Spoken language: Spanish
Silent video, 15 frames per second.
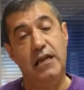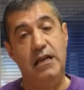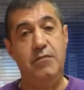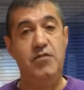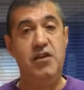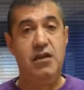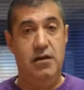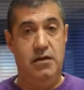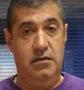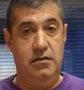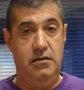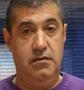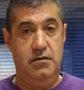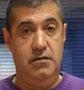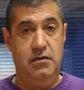eliminan
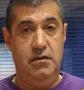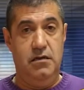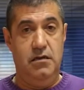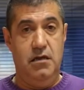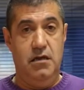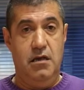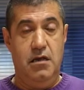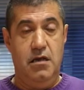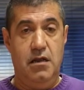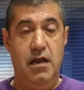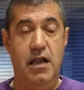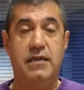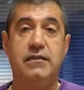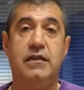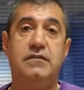
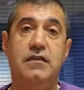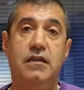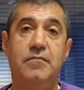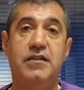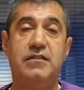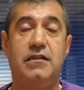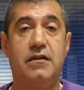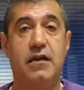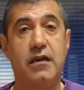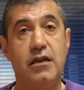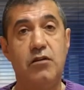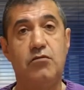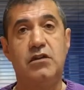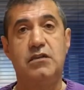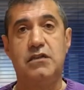la San Silvestre, que
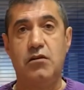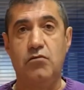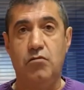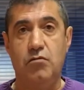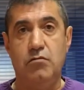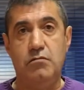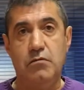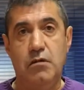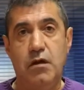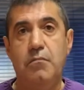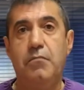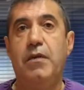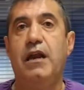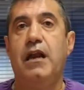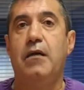creo que es algo
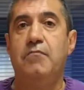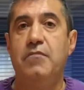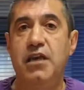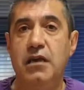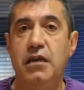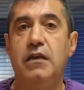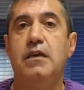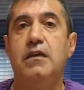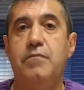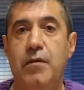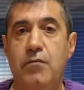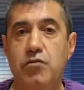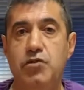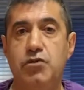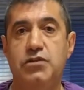para mí y
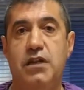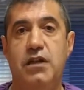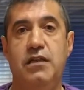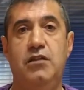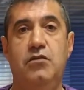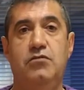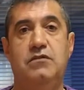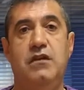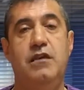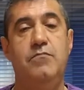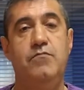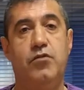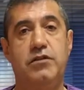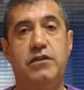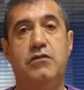para muchos arandinos tan
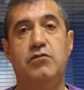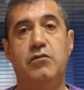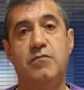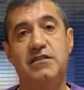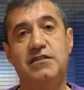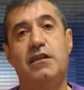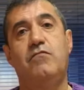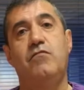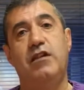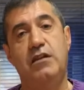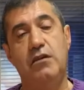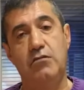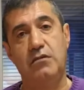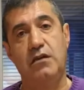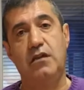importante más que
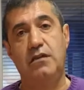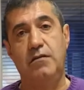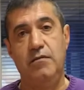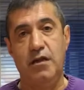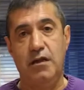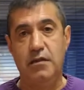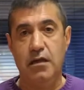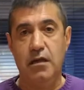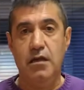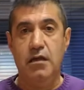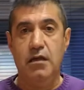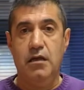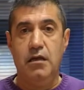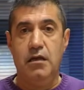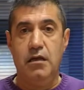cualquier otra actividad,
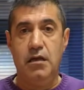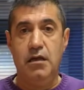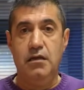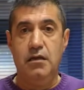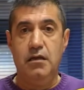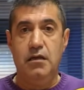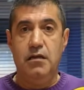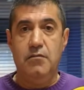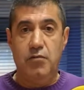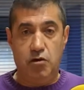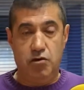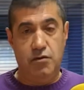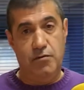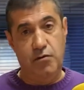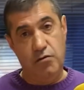¿eh? pero
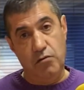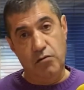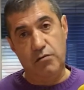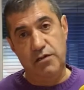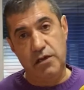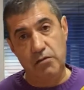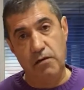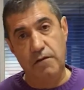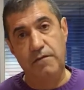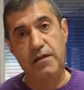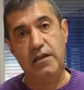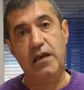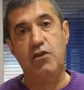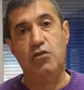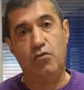sobre todo siendo el
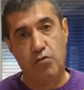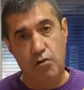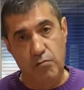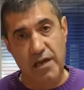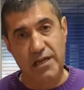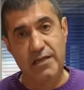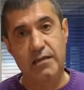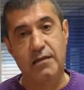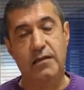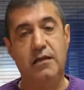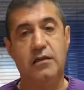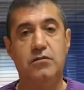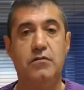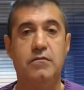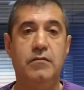fin de año con más
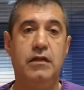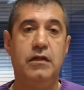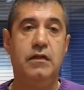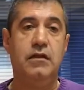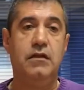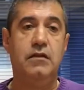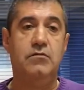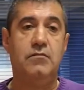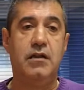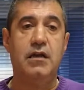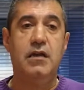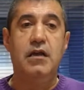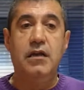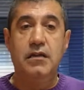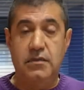entidad eh, de sola,
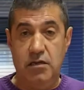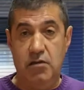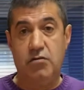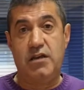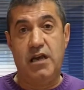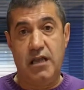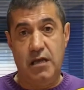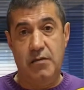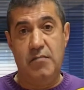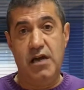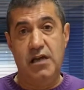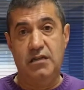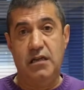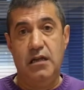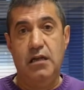sino que
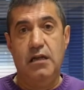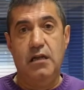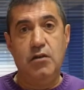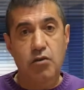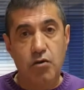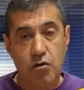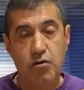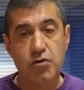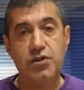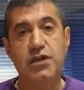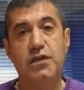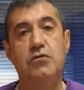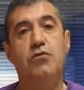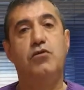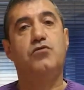además yo
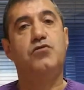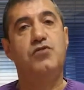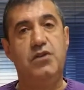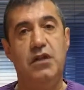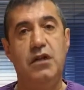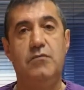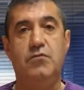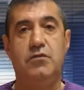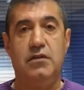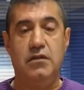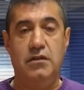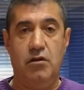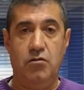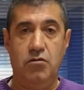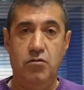considero y consideramos
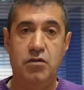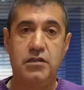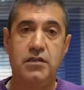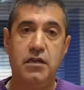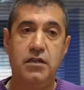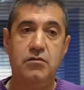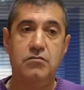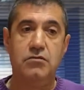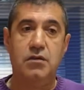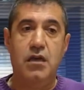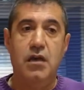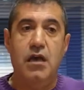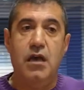desde los no escritos